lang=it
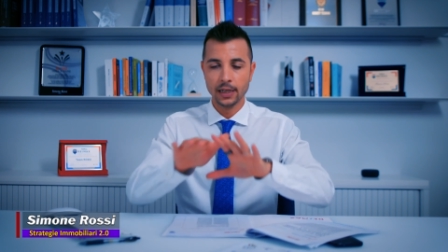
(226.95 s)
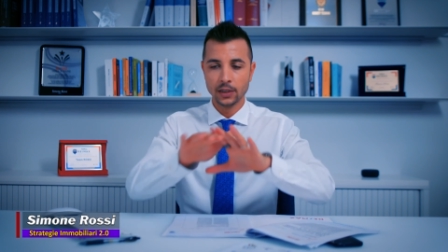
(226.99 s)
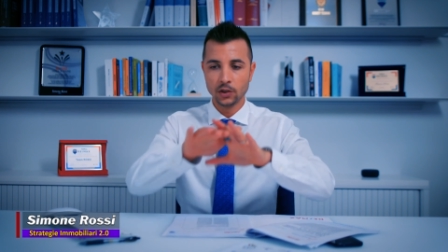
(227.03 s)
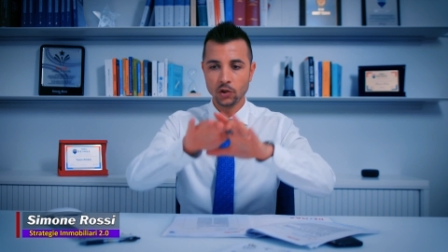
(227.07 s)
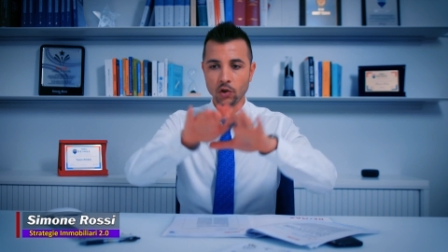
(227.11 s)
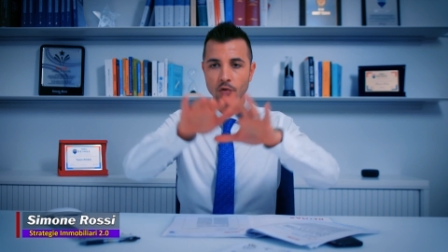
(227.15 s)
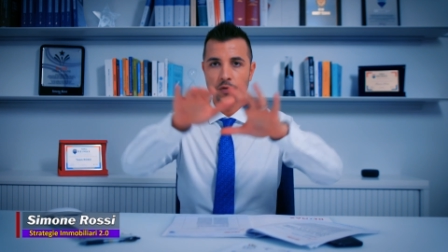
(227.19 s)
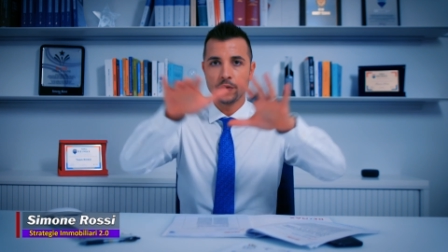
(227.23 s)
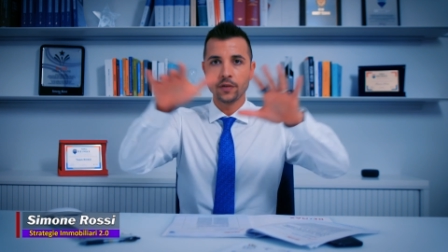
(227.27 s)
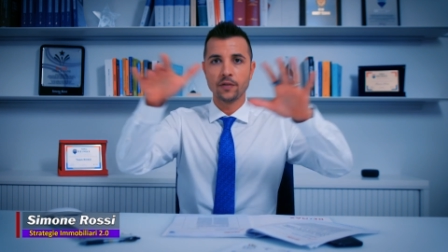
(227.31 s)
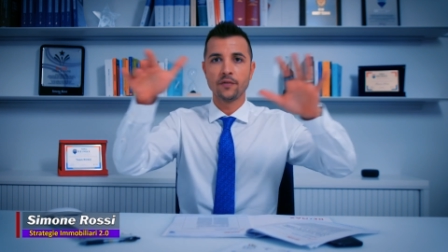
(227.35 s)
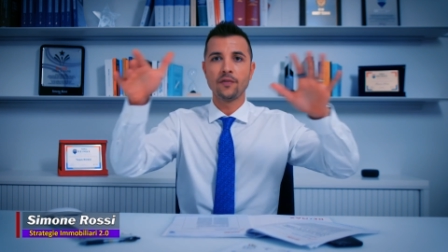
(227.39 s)

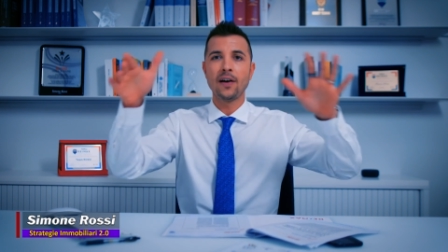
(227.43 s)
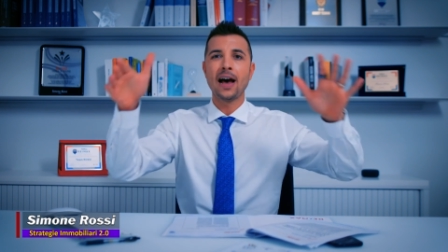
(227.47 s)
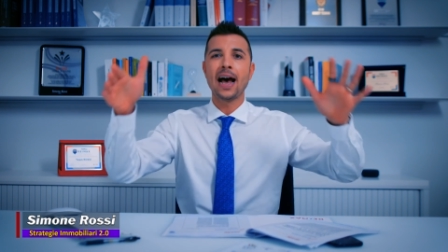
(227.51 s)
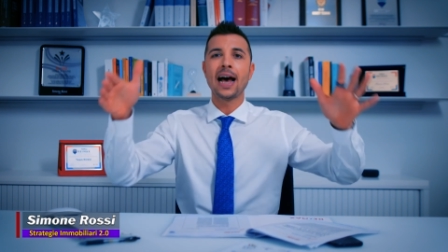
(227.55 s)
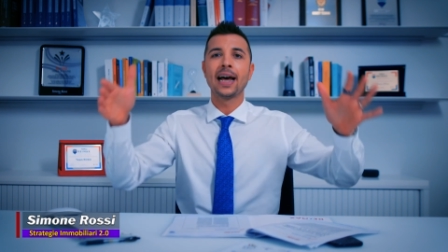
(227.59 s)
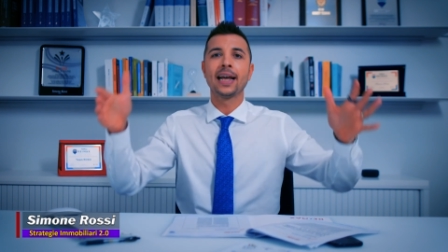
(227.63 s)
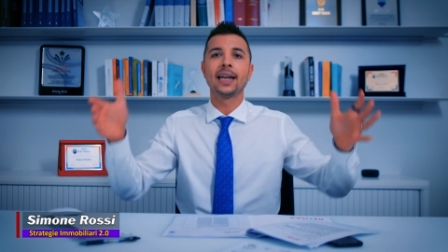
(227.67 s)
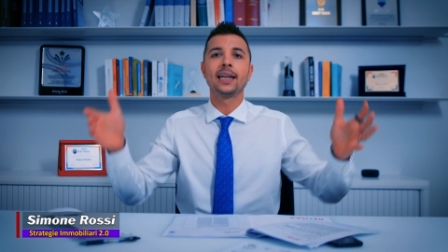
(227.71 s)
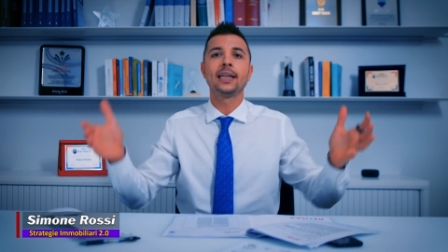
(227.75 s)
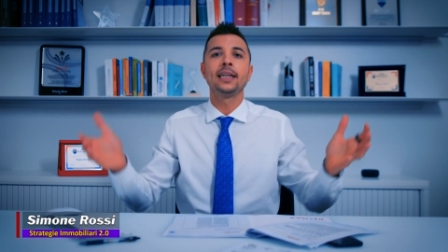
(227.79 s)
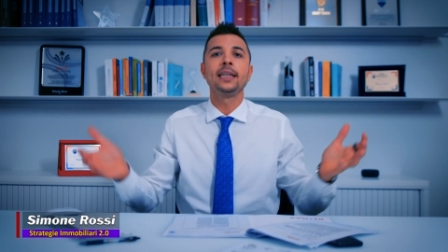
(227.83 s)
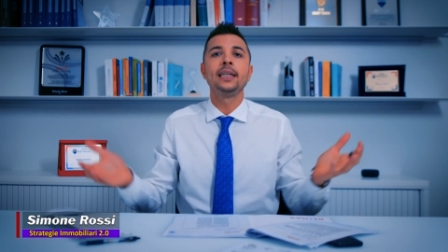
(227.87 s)
dove
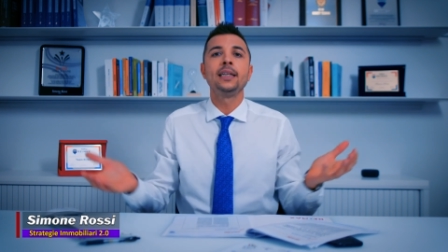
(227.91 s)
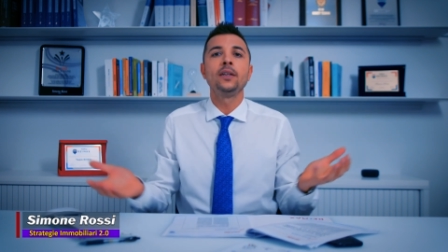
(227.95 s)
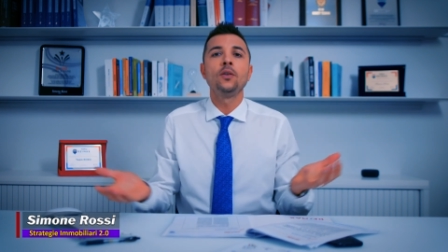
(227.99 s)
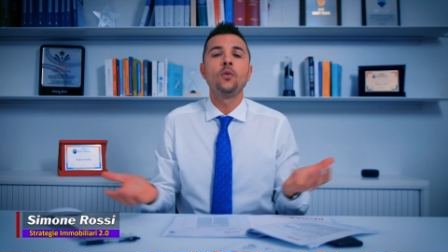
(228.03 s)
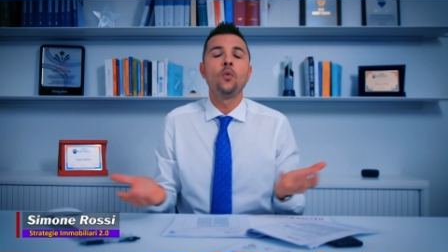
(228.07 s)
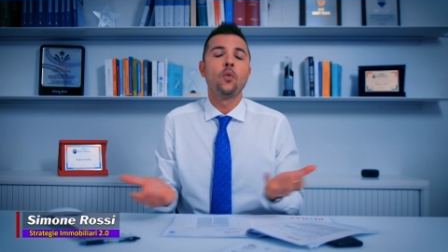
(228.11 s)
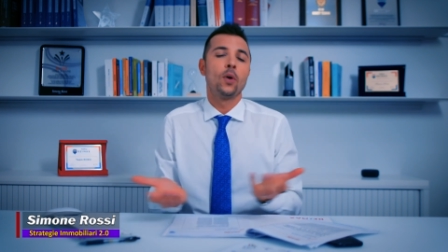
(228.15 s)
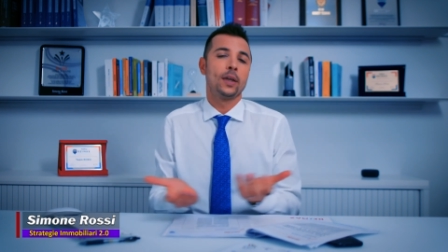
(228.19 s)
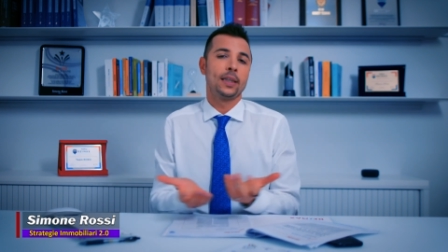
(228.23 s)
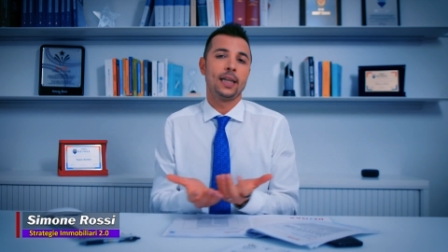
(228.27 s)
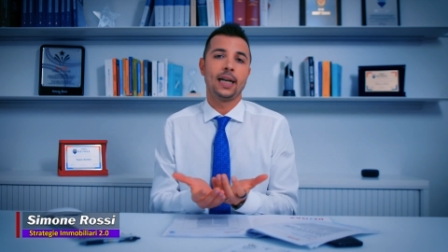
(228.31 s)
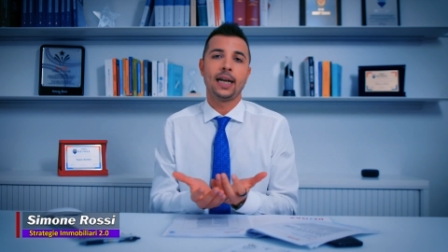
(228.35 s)
va a
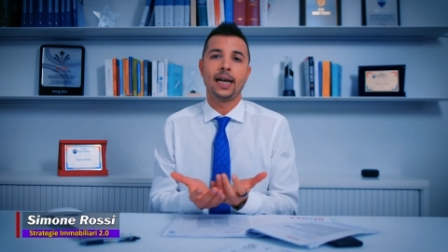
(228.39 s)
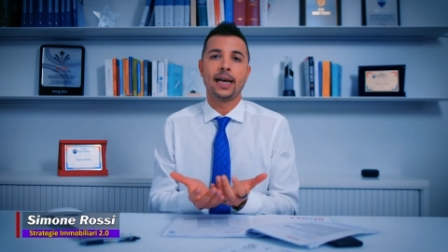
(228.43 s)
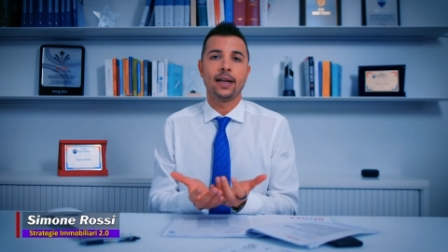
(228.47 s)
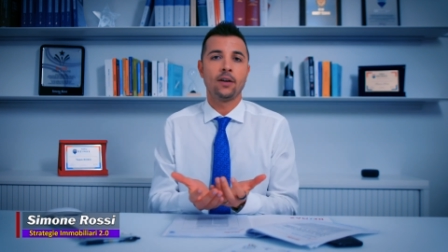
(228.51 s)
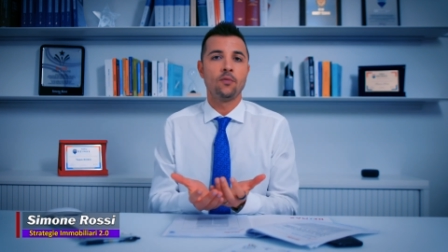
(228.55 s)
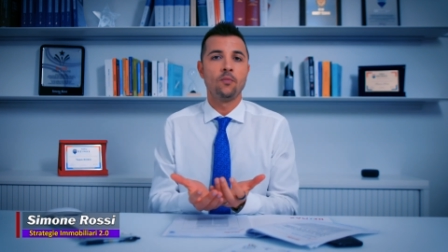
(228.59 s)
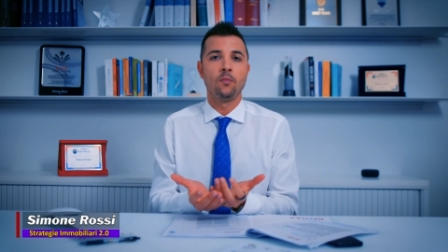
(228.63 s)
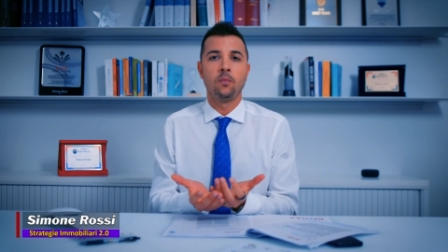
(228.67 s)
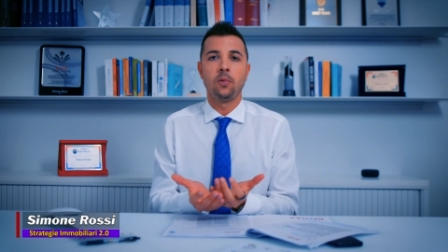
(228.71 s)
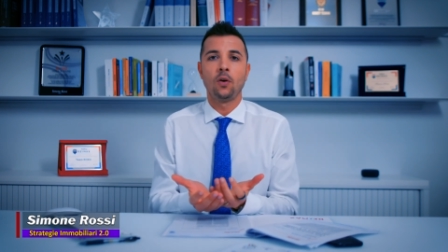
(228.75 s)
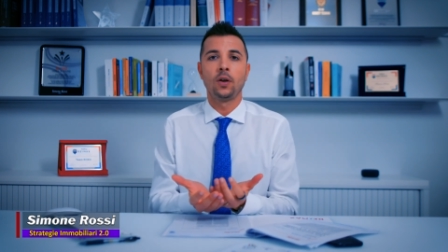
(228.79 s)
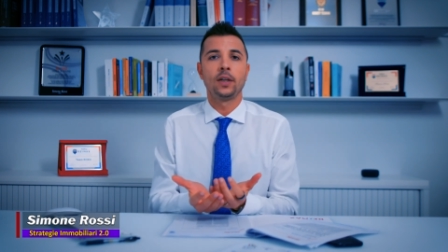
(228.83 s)

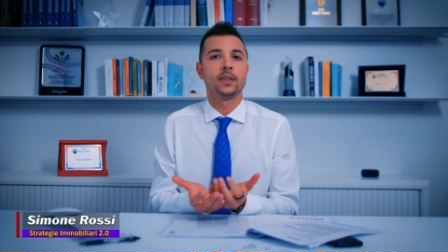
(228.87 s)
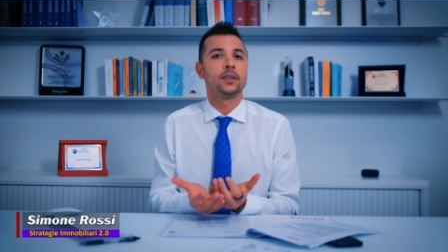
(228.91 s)
rinquadrare un po'